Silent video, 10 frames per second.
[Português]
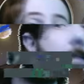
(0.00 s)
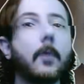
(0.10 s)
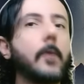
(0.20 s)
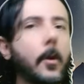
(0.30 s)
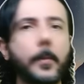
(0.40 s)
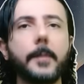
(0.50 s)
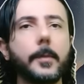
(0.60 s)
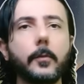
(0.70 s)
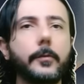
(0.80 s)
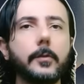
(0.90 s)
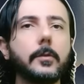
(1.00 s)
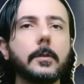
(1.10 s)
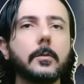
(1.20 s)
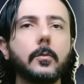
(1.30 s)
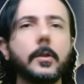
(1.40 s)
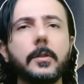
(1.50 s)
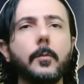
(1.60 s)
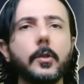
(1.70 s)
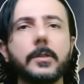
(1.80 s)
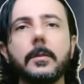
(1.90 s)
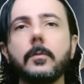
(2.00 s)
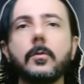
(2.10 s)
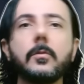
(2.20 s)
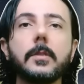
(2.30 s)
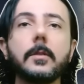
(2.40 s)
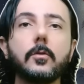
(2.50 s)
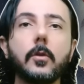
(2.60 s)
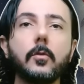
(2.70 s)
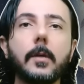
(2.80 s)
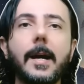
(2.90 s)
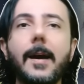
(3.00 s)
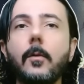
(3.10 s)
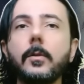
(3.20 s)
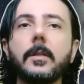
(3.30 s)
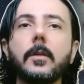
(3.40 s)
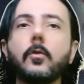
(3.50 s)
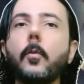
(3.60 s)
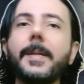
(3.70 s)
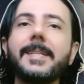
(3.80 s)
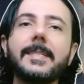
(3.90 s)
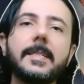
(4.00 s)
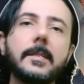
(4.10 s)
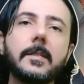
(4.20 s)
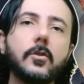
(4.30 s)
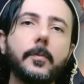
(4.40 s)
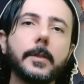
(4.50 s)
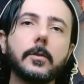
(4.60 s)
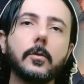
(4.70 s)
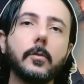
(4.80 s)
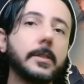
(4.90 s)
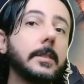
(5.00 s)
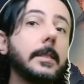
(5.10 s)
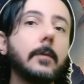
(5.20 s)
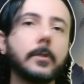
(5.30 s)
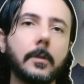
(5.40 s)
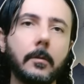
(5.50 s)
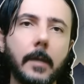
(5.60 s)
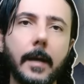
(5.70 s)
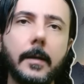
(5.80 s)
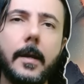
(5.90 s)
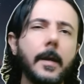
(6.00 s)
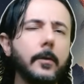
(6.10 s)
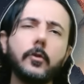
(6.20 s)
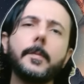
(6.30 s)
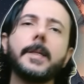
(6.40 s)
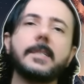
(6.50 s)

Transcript: não é o primeiro vídeo que surge mostrando que o sensor do carro detectou presenças de pessoas que não estão lá, e os mais